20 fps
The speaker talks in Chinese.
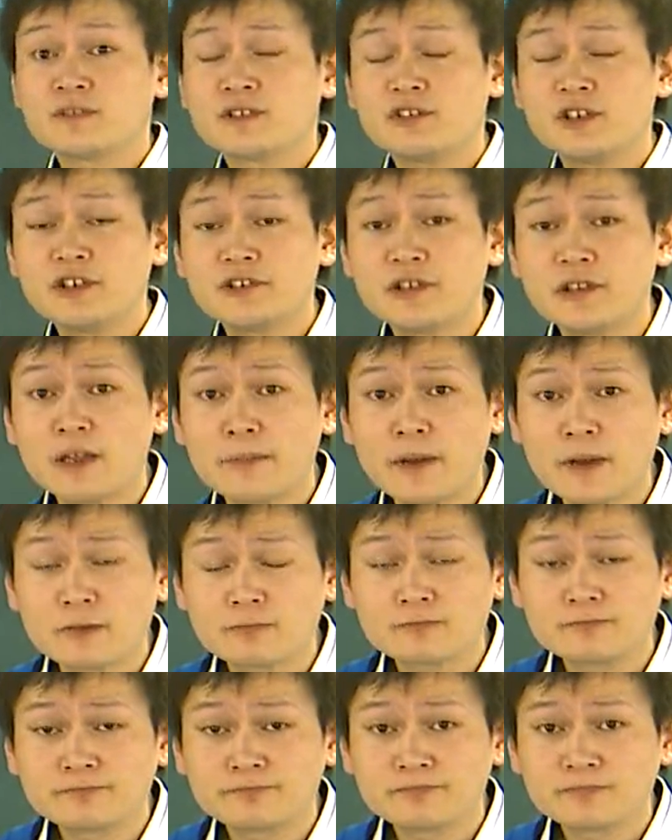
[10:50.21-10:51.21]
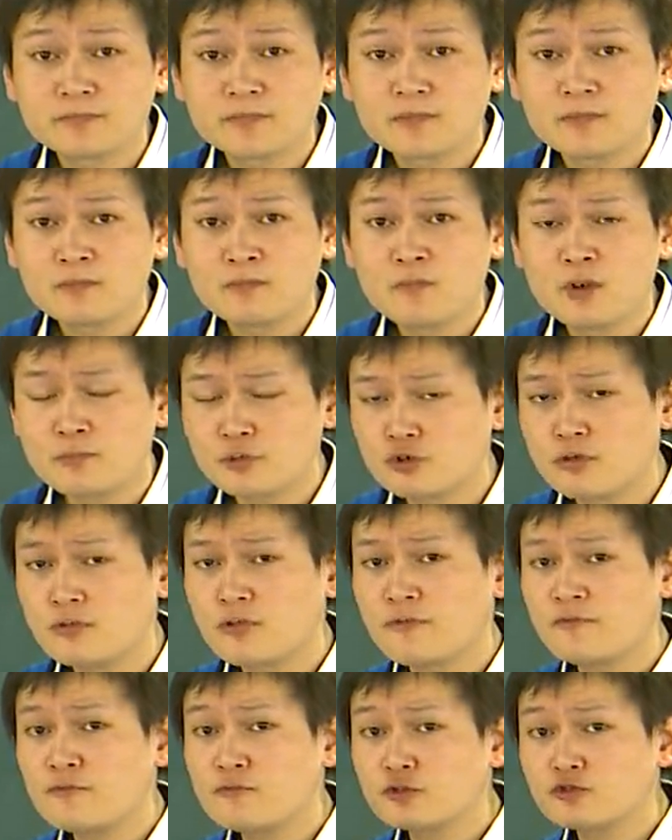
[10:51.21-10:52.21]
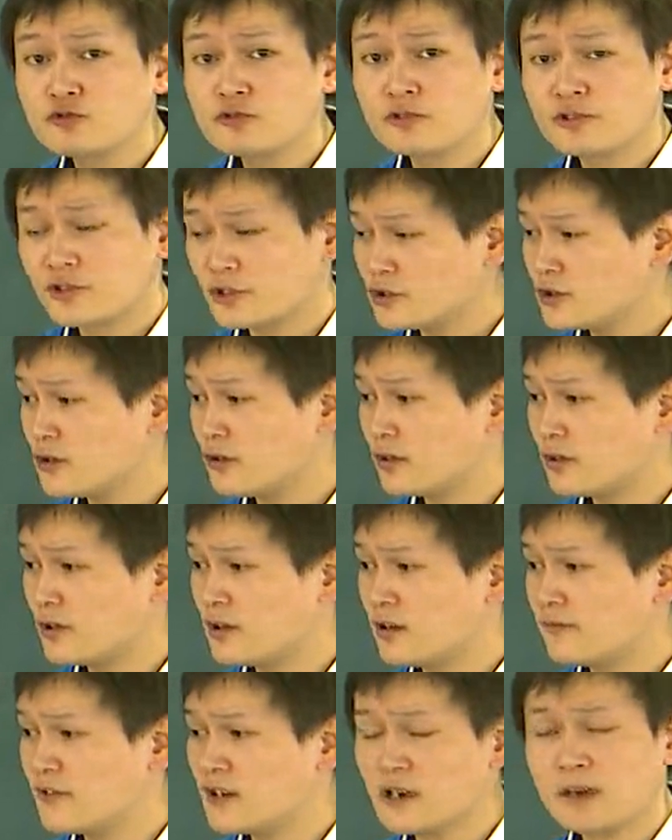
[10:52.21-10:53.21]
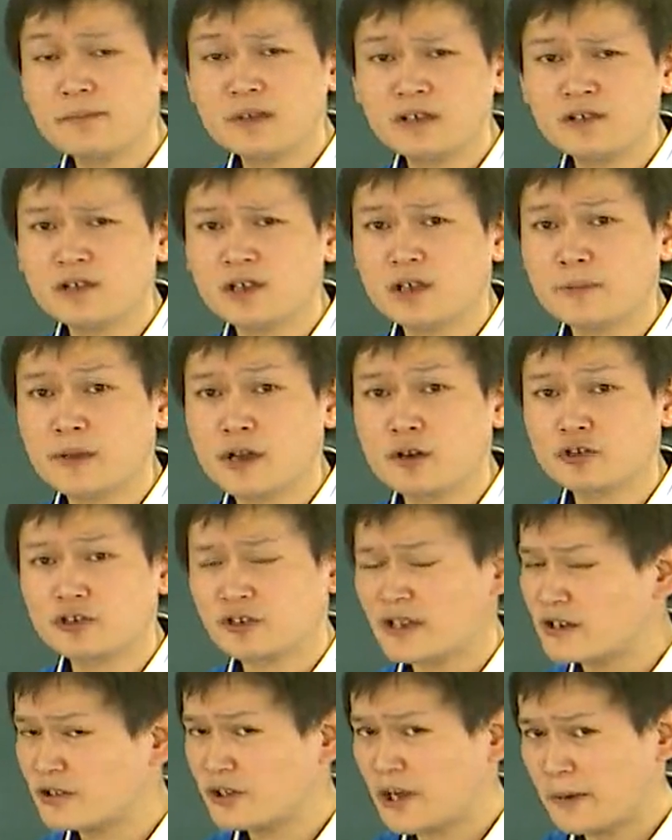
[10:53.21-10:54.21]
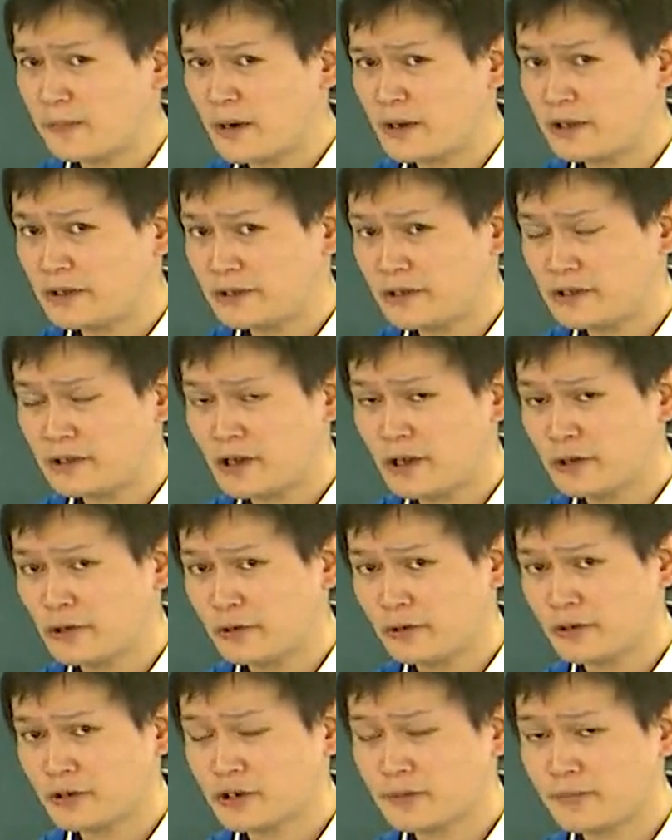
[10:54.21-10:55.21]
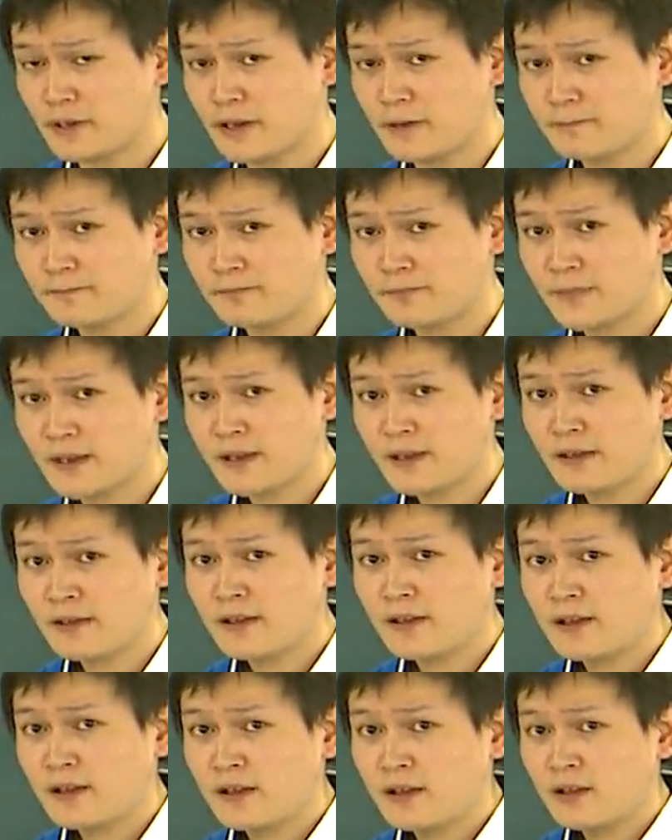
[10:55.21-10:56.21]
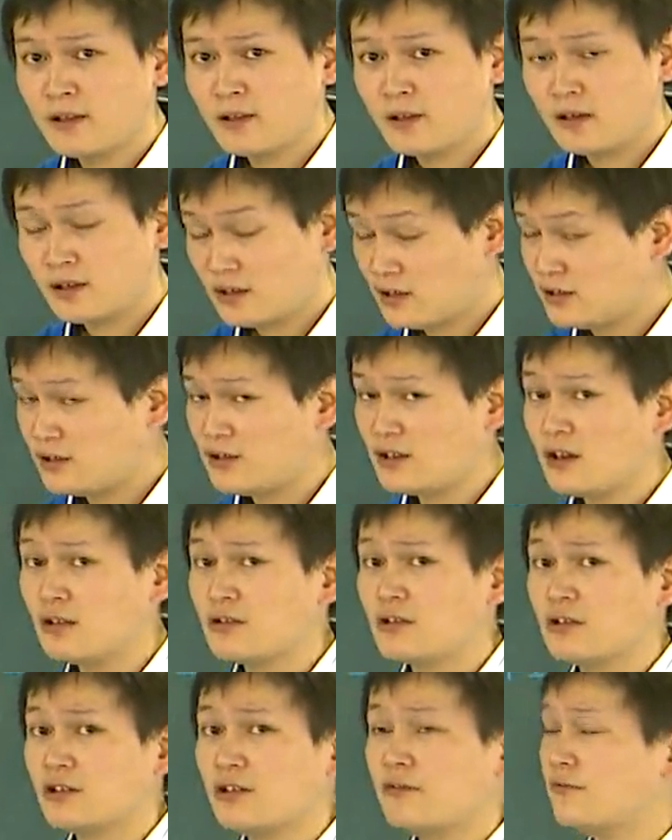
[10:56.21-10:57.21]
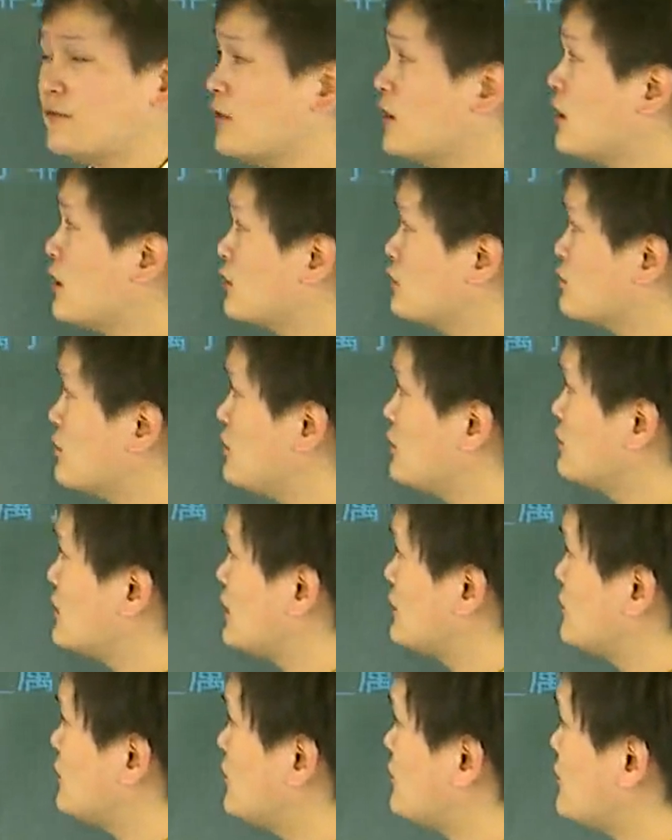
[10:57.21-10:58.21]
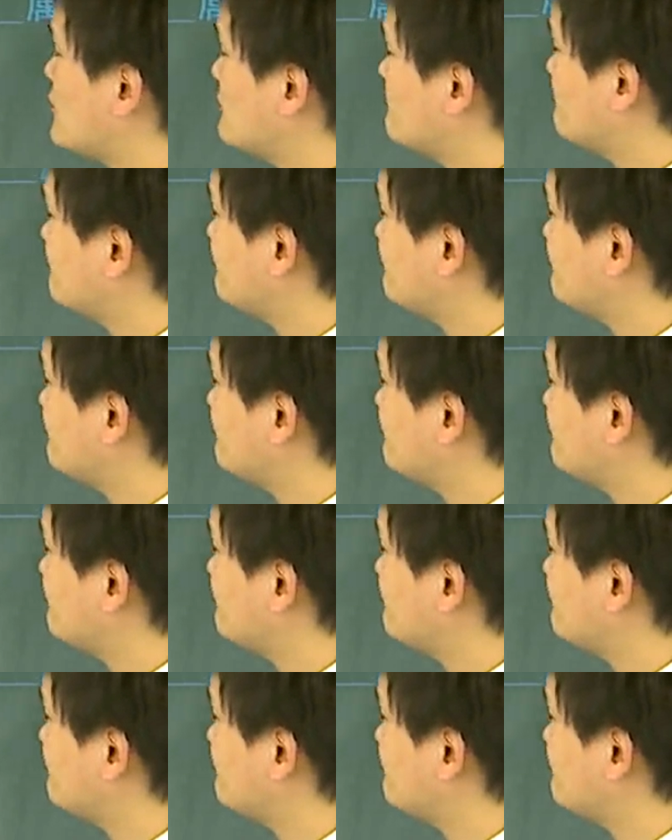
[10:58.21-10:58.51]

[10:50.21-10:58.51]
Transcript: 这个简单吧？嗯。我们说过负数其实有一个非常明显的标志，它的前面一定要有一个什么呢？嗯，负号啊，一定要有一个负号。所以有哪些呢？